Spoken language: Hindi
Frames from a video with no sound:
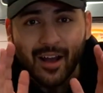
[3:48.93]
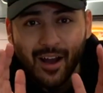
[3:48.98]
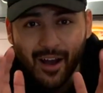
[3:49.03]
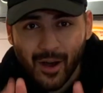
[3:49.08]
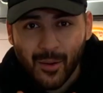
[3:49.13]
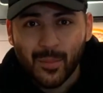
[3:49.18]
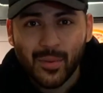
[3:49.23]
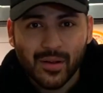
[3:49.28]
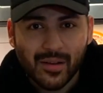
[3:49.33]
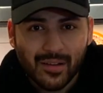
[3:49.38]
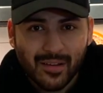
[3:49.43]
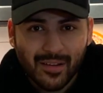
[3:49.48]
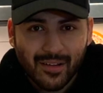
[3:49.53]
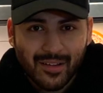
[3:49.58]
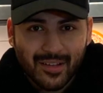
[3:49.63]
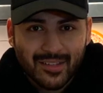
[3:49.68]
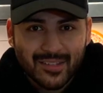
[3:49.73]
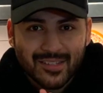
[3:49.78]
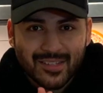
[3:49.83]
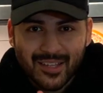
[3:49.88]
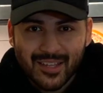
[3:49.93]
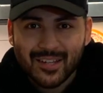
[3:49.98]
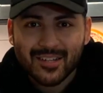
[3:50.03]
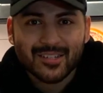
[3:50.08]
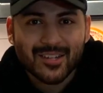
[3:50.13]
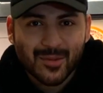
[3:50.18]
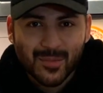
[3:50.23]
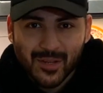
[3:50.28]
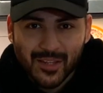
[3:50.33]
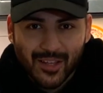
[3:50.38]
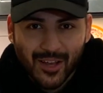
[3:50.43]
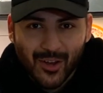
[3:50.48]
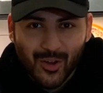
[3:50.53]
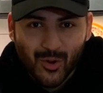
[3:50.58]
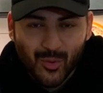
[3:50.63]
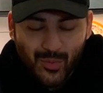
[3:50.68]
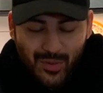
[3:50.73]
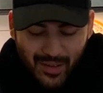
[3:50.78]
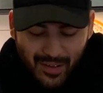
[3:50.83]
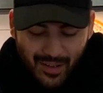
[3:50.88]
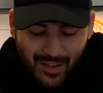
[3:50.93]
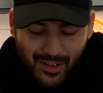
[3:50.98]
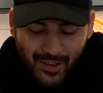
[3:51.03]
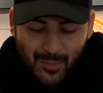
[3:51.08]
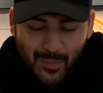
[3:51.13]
अब सीरियसली बता रहा हूँ मैं अगर